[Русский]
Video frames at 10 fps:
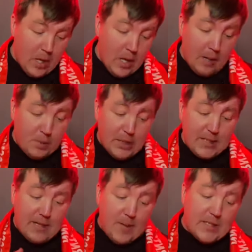
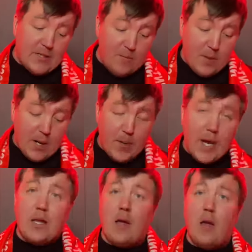Общественно-массовые
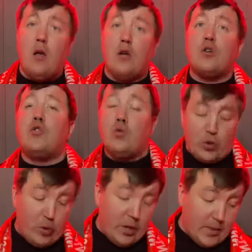мероприятия к дню
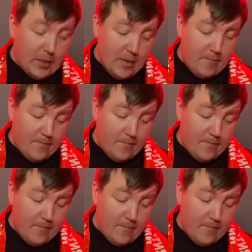студента.